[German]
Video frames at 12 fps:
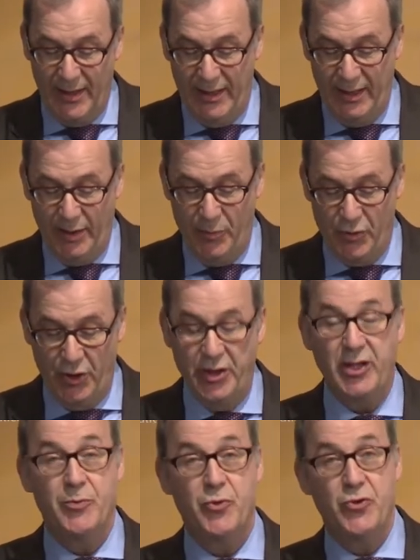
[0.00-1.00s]
ihre
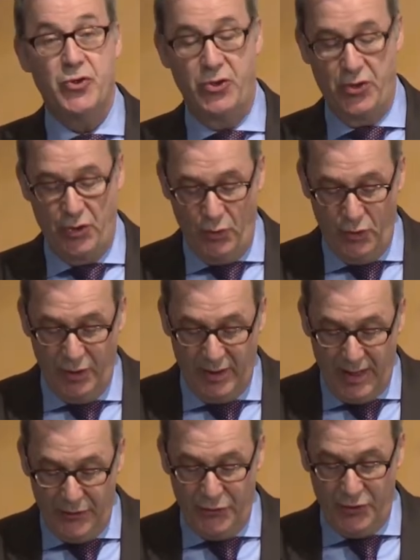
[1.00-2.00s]
besondere Position
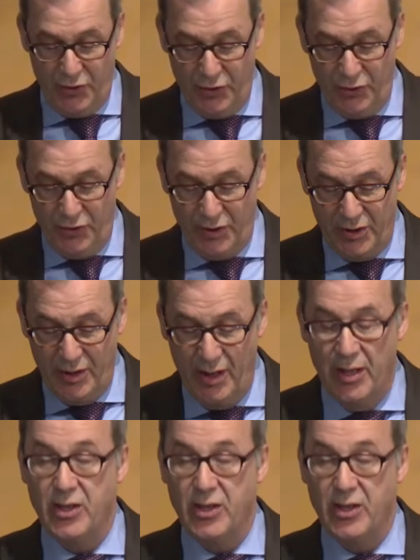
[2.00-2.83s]
dafür zu nutzen,